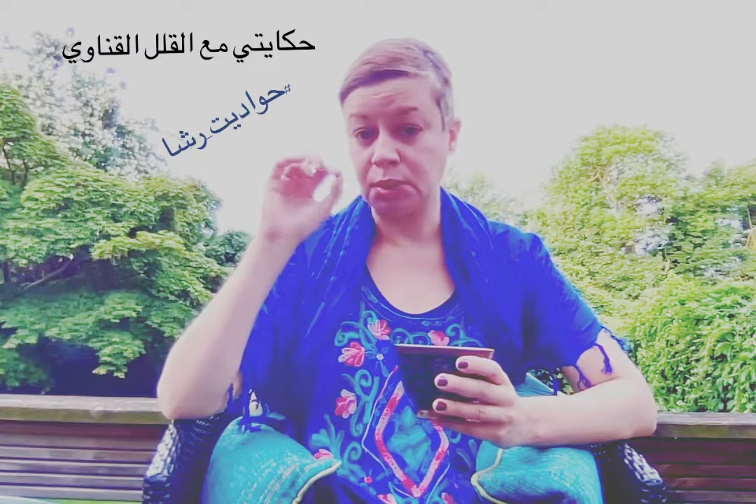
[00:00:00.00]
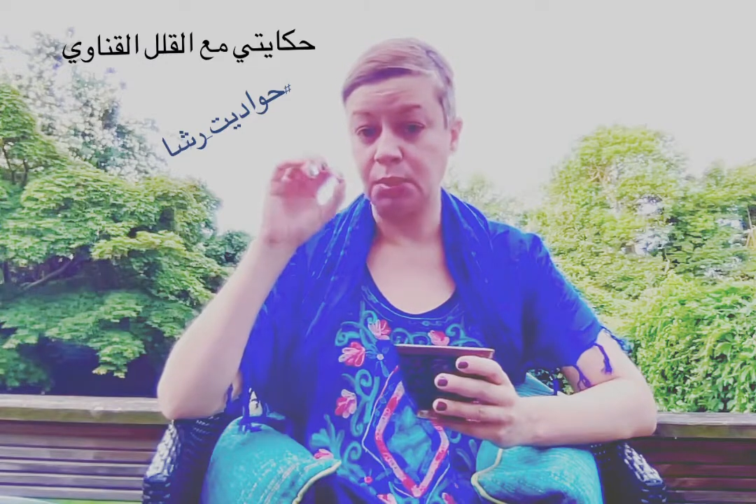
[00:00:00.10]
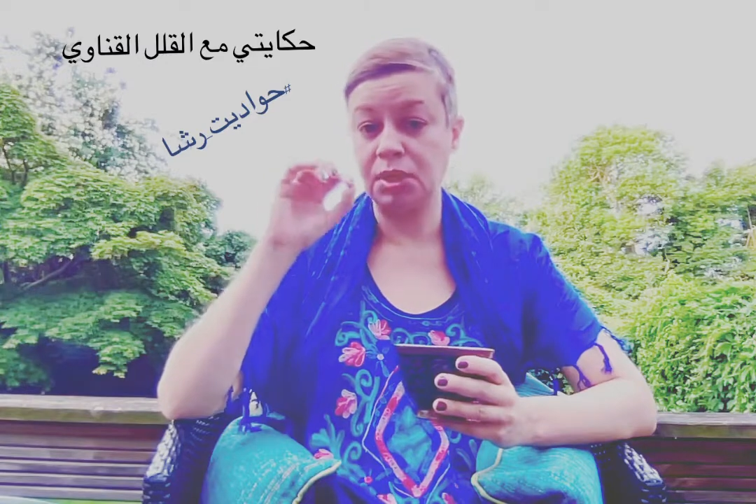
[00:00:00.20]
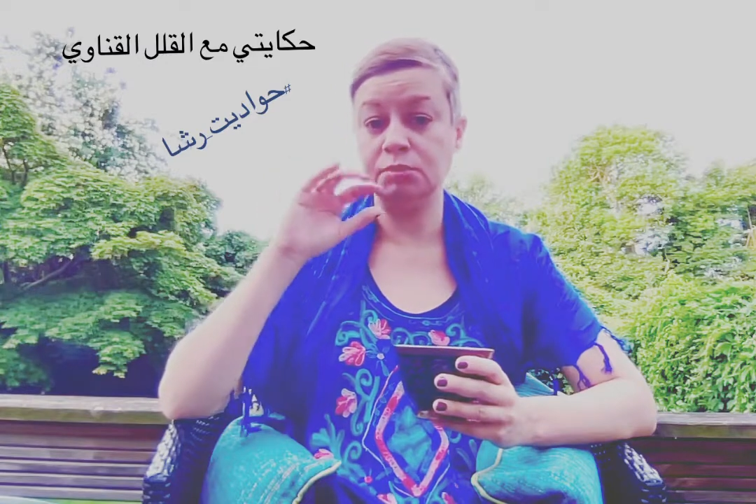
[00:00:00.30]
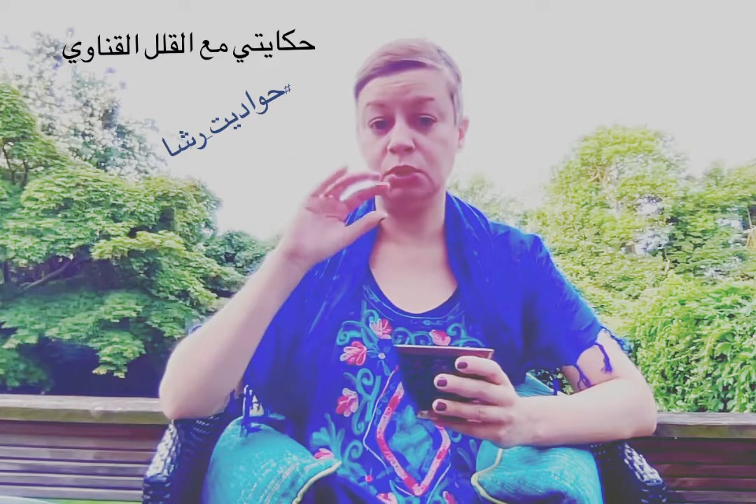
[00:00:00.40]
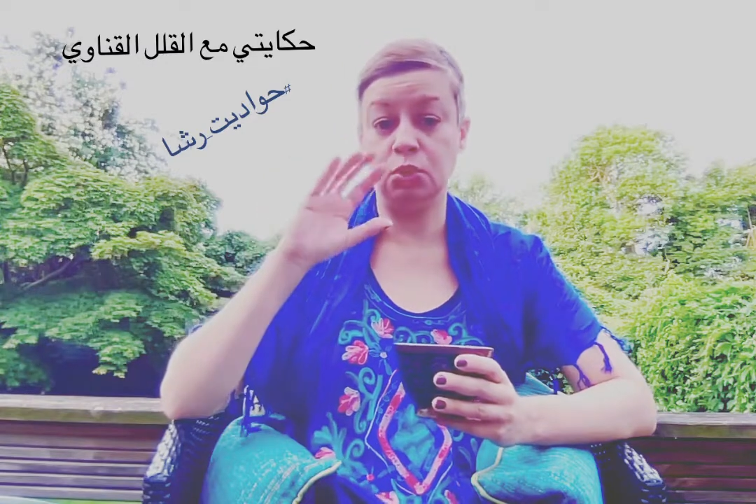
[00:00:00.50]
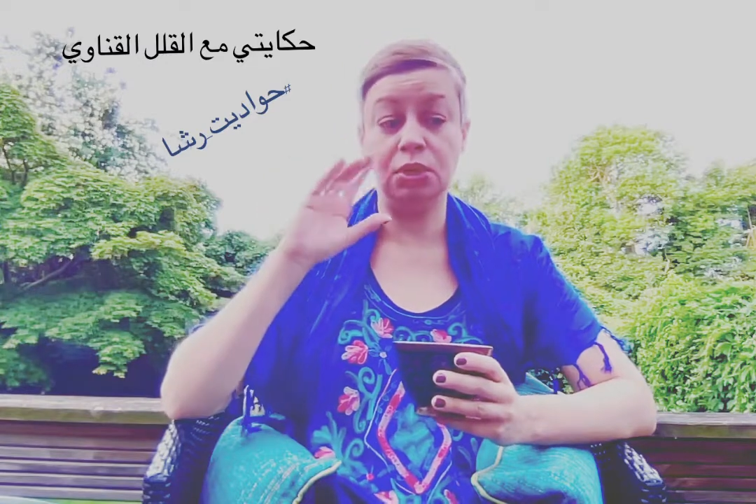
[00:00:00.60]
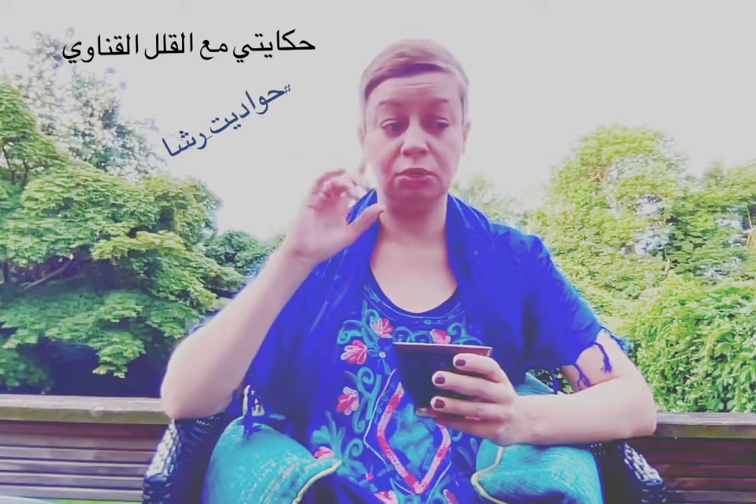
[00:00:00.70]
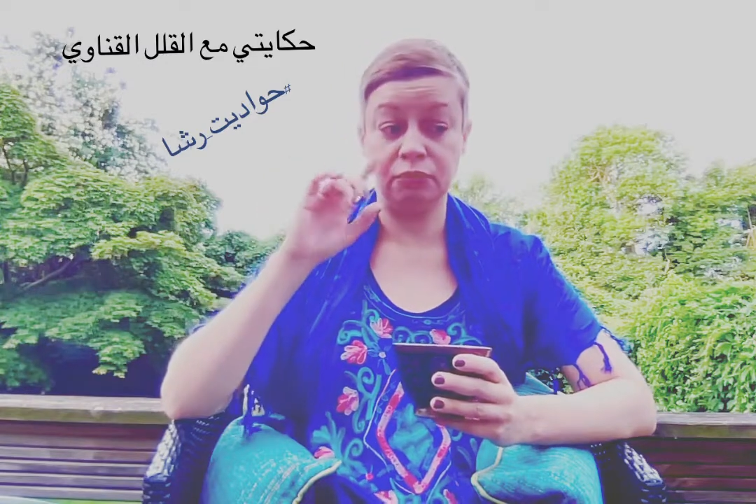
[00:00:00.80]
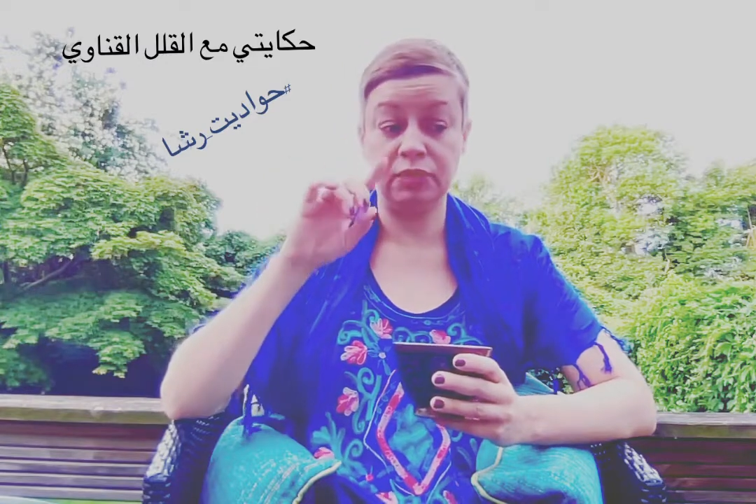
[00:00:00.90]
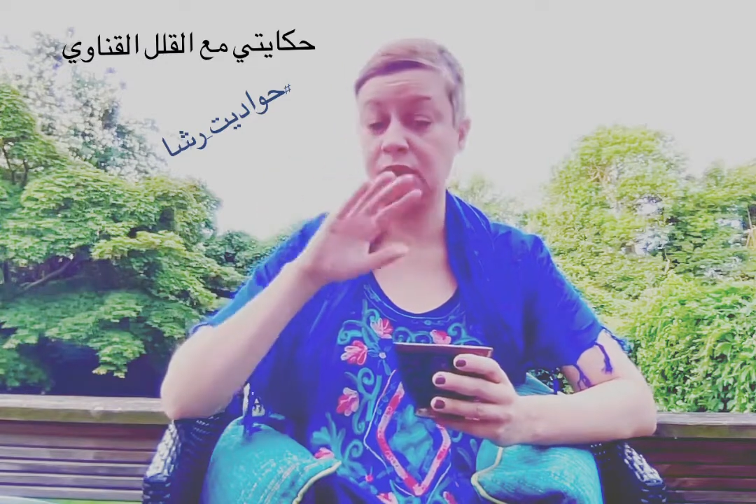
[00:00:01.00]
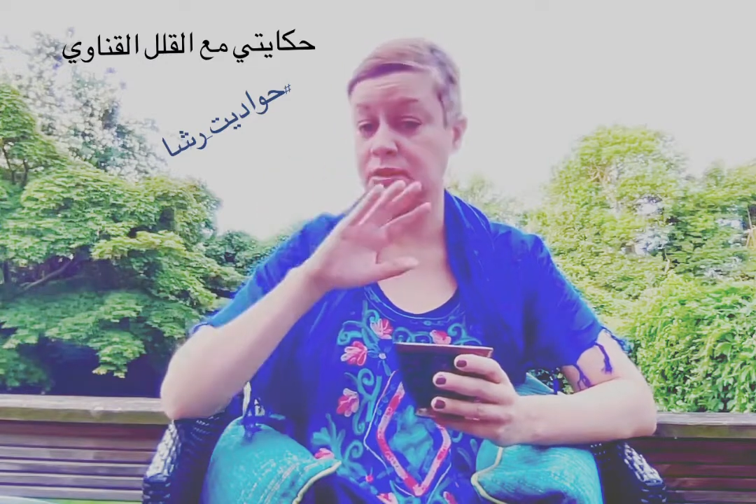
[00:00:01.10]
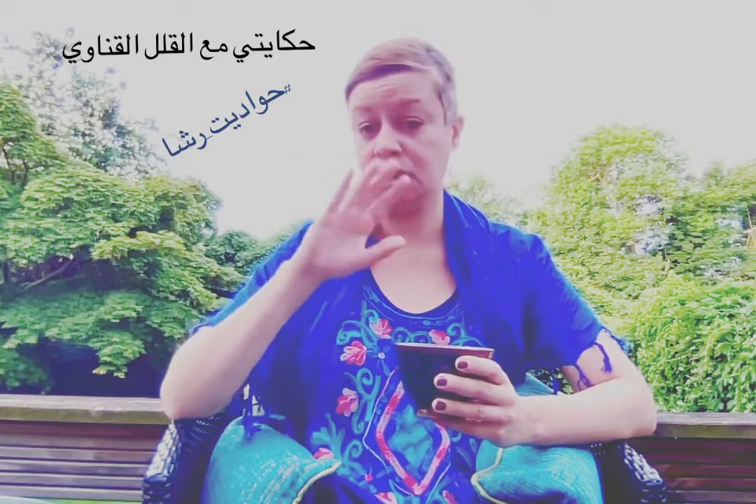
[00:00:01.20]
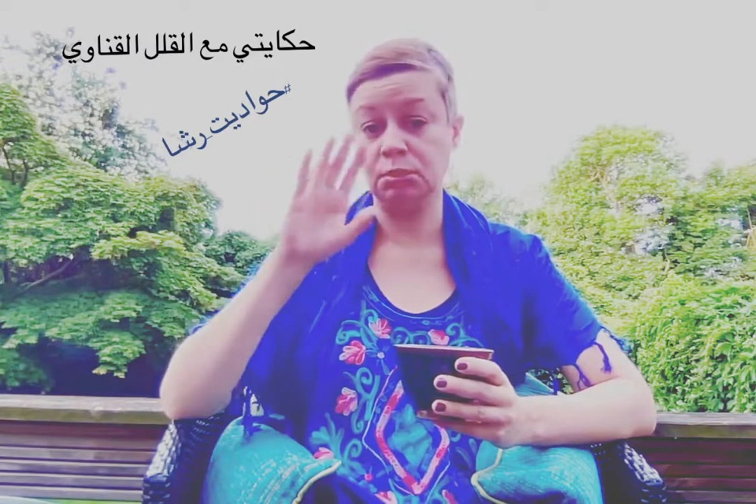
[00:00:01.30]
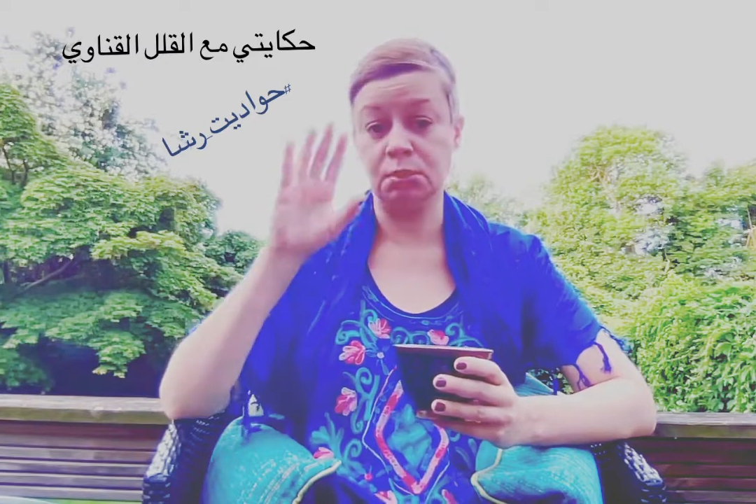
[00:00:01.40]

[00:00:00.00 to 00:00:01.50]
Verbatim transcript: الميه من القله وفعلا طعم